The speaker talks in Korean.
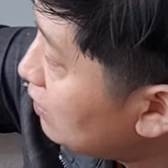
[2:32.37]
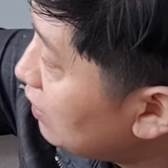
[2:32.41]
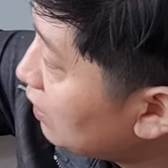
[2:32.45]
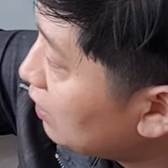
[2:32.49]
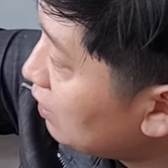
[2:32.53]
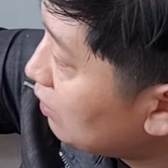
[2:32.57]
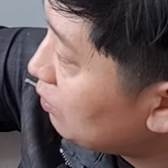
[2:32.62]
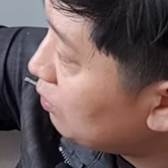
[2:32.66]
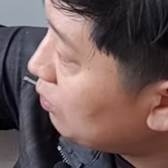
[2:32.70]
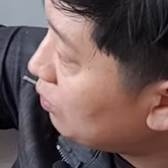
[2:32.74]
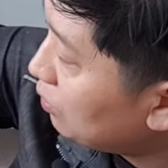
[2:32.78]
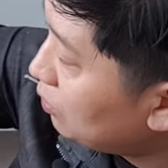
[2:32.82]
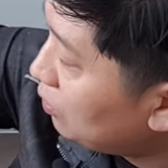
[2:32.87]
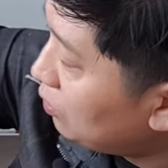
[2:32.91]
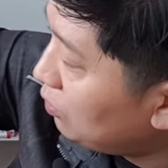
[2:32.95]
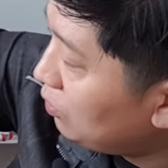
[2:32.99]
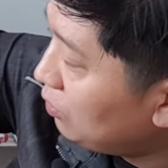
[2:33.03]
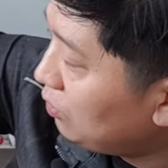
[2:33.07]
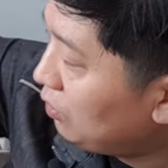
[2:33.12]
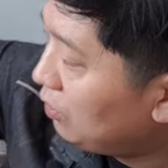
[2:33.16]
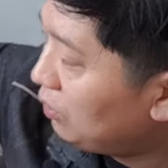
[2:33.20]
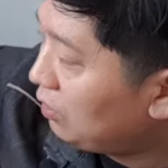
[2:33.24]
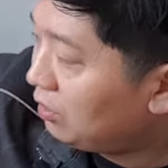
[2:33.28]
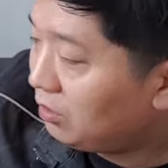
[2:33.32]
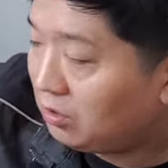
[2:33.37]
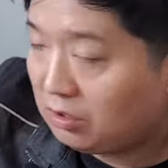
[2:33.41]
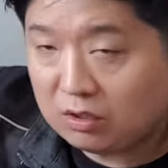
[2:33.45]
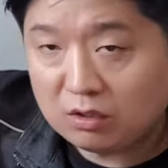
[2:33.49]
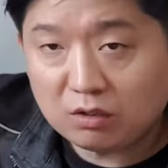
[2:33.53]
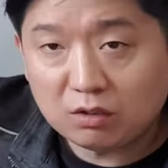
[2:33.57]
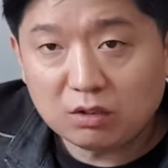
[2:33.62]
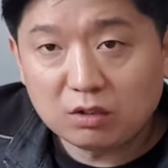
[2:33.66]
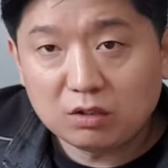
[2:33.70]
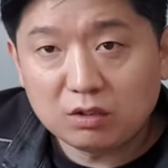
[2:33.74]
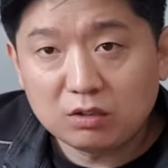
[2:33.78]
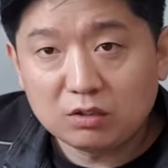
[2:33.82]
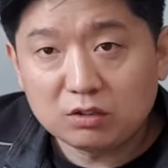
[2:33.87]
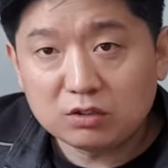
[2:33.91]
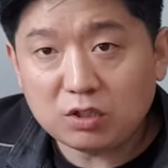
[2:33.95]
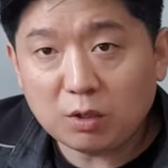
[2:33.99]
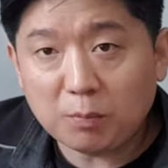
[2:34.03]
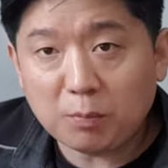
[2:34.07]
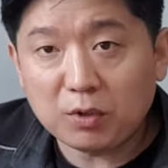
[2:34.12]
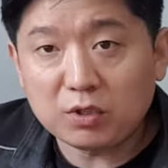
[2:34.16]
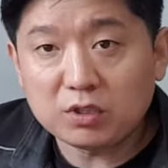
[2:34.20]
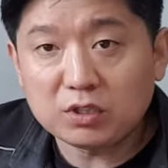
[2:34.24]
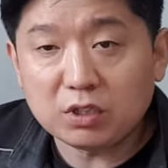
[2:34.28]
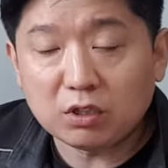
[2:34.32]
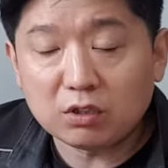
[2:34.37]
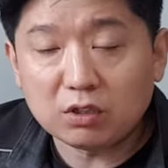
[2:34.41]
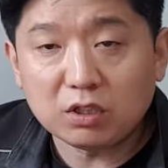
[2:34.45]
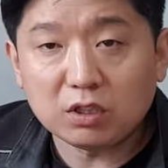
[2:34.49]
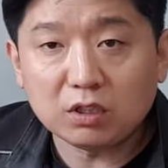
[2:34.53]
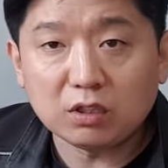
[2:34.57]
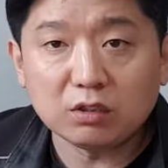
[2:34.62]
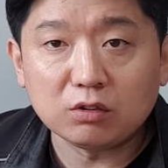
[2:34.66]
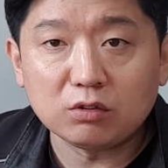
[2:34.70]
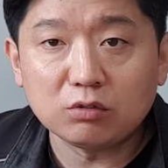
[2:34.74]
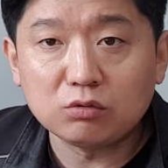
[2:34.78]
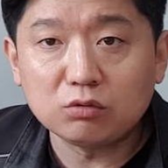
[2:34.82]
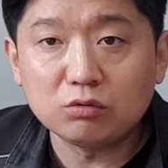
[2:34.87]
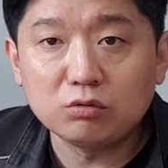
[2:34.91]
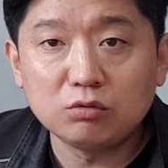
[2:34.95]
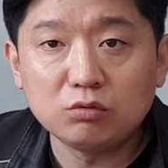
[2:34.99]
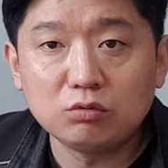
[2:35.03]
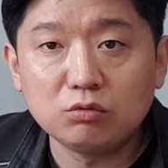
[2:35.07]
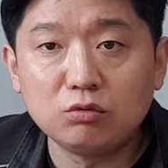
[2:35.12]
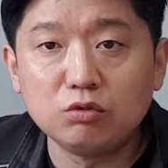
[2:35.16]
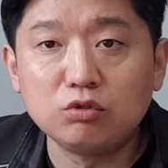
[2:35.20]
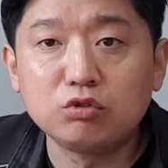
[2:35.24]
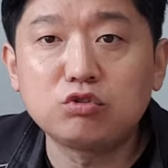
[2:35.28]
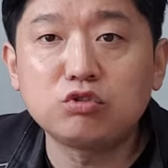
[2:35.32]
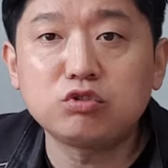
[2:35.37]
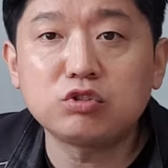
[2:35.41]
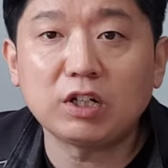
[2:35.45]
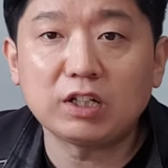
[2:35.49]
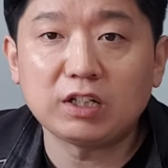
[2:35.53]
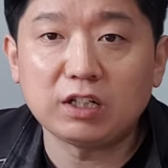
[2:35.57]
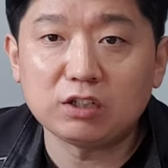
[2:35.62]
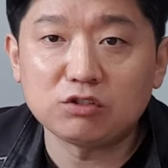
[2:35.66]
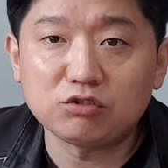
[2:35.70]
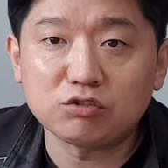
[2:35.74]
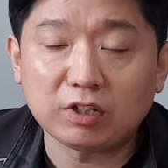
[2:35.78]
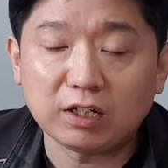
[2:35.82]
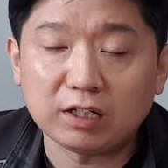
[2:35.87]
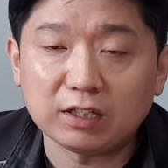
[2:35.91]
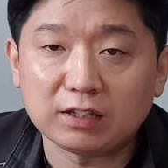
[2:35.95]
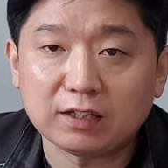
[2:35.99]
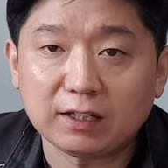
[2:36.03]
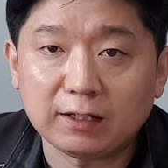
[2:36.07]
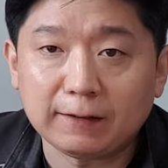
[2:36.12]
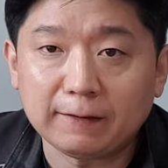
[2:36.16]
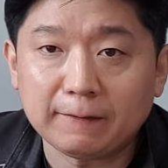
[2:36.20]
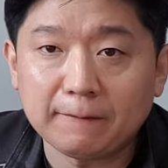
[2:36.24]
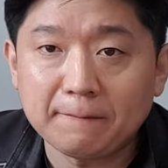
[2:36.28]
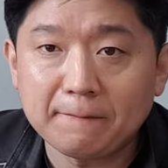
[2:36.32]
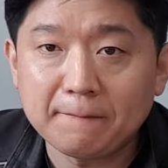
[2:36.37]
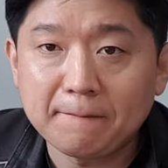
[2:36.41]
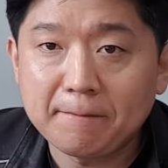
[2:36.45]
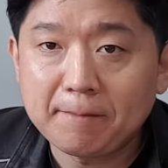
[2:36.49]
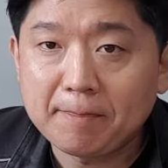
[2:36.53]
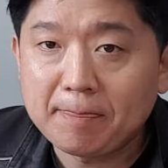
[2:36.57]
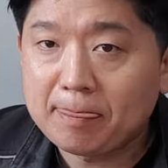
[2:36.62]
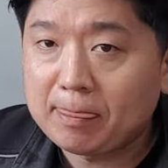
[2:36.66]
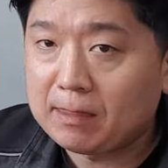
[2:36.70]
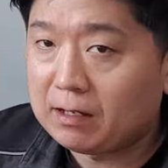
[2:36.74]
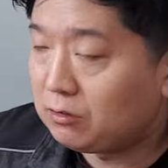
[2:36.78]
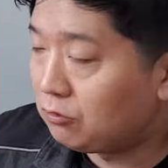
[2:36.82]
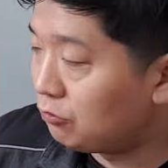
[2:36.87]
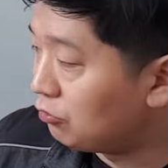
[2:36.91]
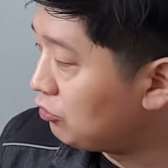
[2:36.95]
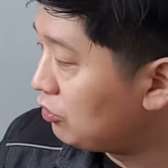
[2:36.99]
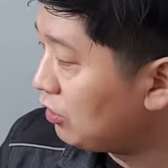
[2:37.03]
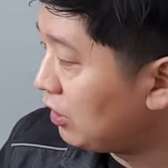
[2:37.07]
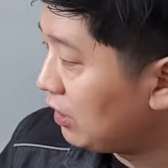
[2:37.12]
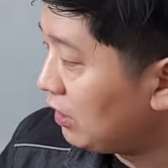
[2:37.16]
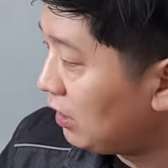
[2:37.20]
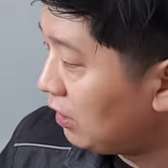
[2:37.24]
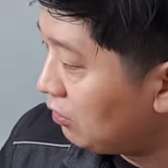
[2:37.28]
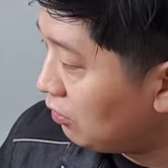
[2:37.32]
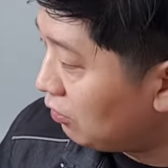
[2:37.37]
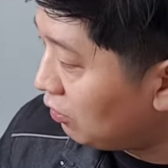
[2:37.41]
얘기고 첫 번째 어디 누수가 될 수가 있다. 누수가 되는